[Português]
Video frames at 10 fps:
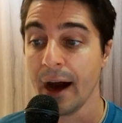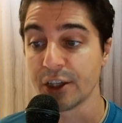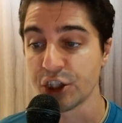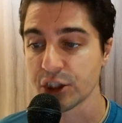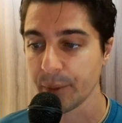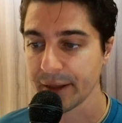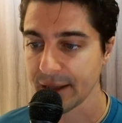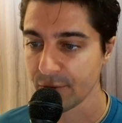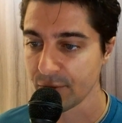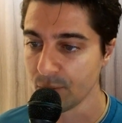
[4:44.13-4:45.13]
A gente também
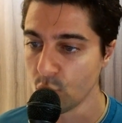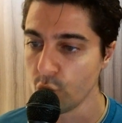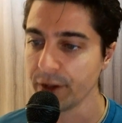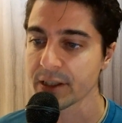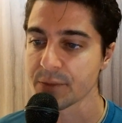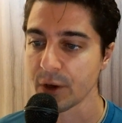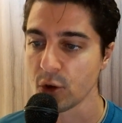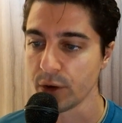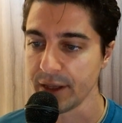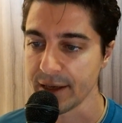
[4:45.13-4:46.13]
teve muitas
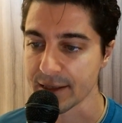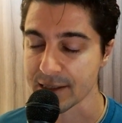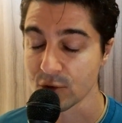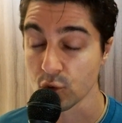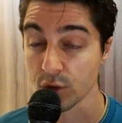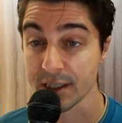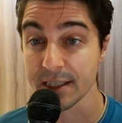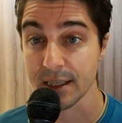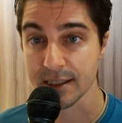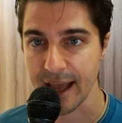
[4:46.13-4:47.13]
melhorias no
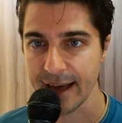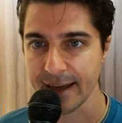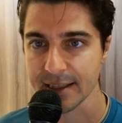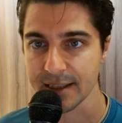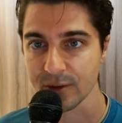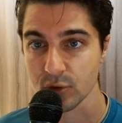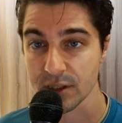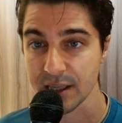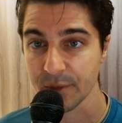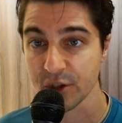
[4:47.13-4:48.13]
System Settings, né, no
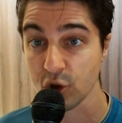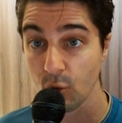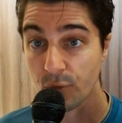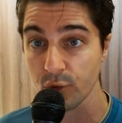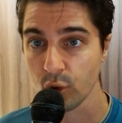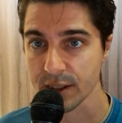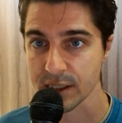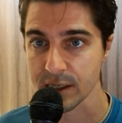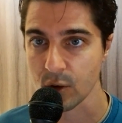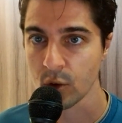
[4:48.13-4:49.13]
sistema de
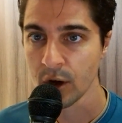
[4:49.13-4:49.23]
configuração.